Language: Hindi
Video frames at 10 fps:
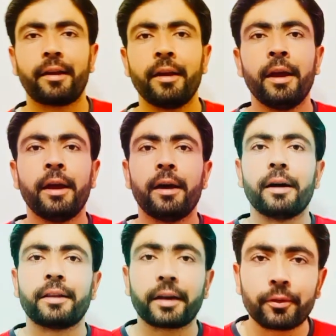करिए
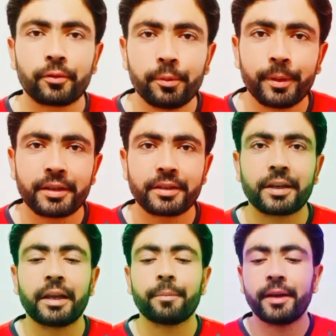ताकि उसको भी पता
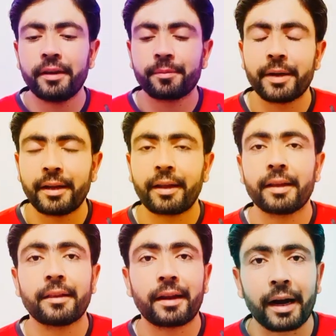चले कि भाई इस महीने
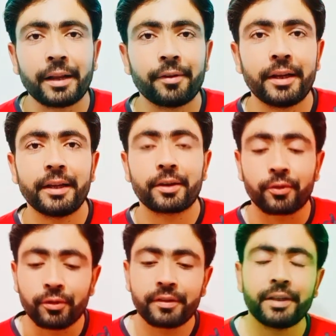के अंदर आने वाली
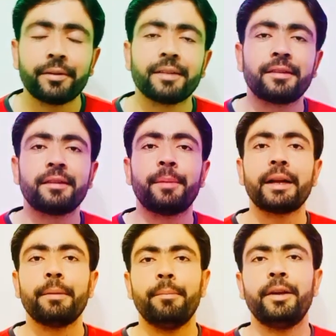कौन सी डिवाइसेस
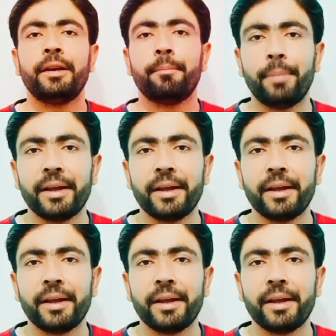हमारे लिए